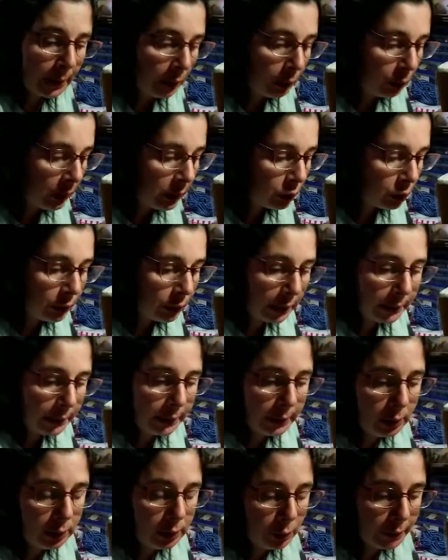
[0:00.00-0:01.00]
Ouais, je
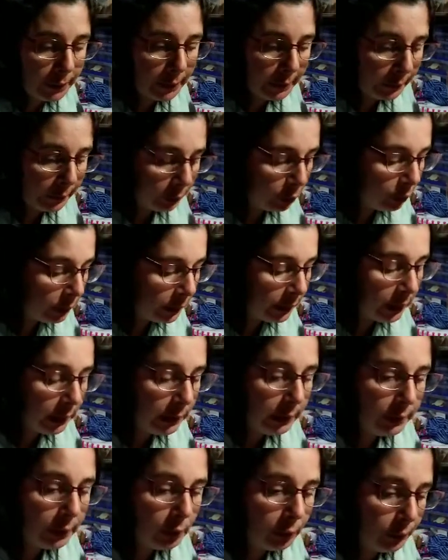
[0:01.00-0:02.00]
regarderai comment ça
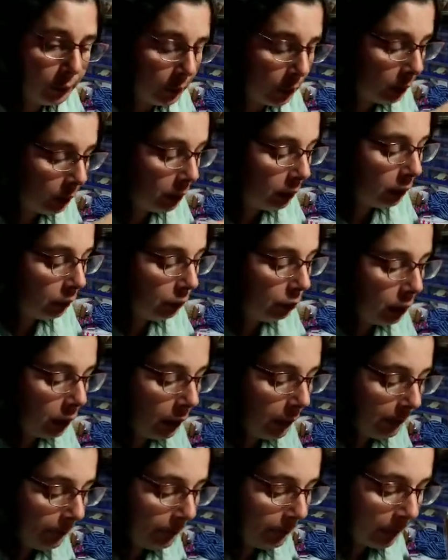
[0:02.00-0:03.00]
s'utilise, enfin, voilà.
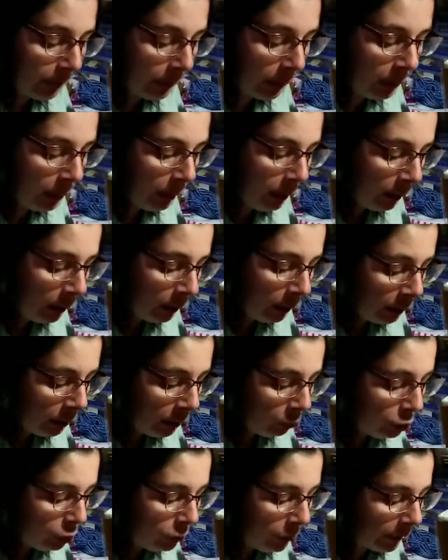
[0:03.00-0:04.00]

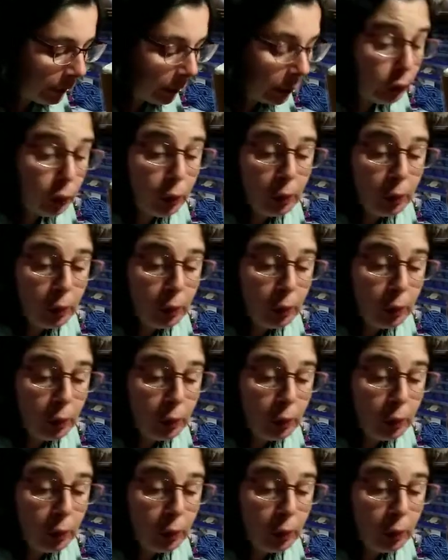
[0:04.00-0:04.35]
Ou je viendrai te